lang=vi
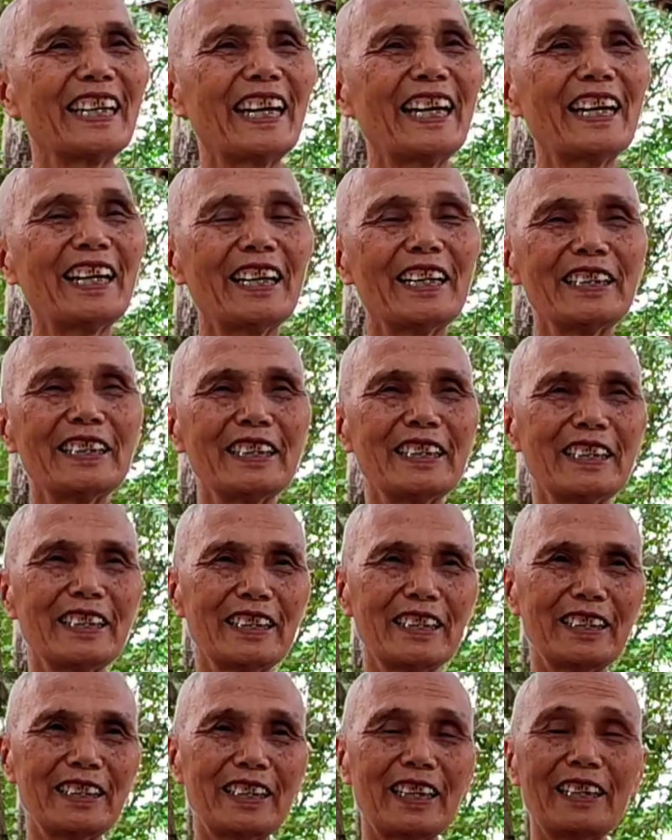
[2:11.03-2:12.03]
nha
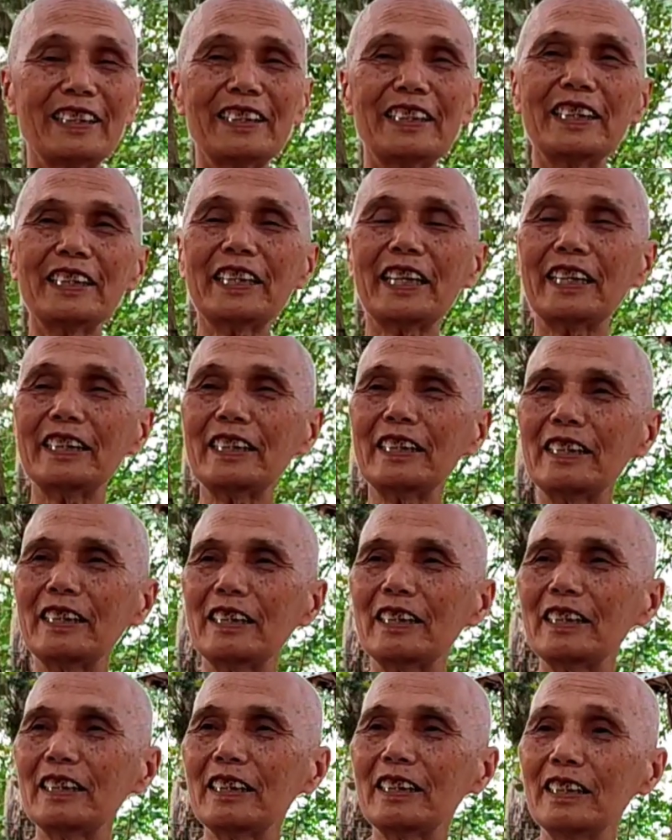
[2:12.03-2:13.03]
thì như vậy
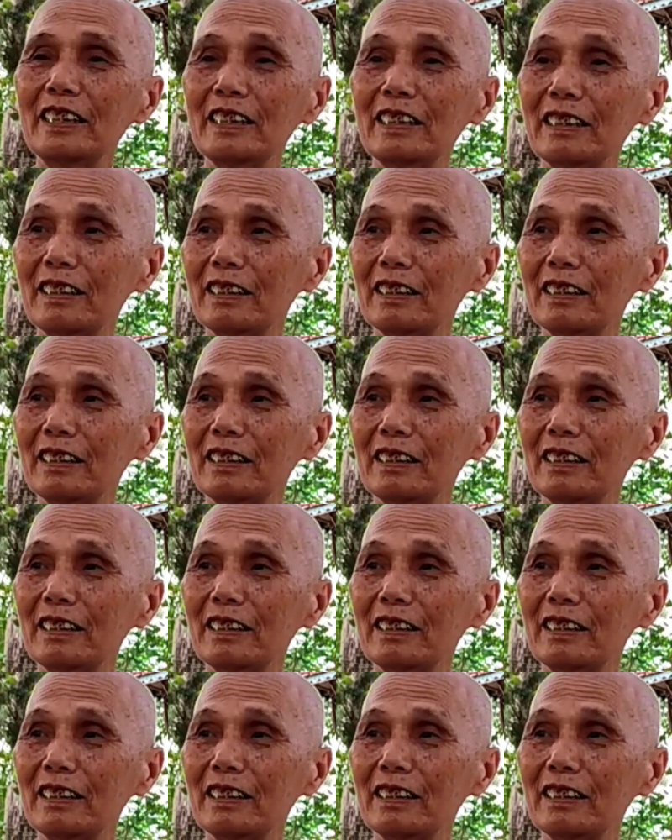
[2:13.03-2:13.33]
thì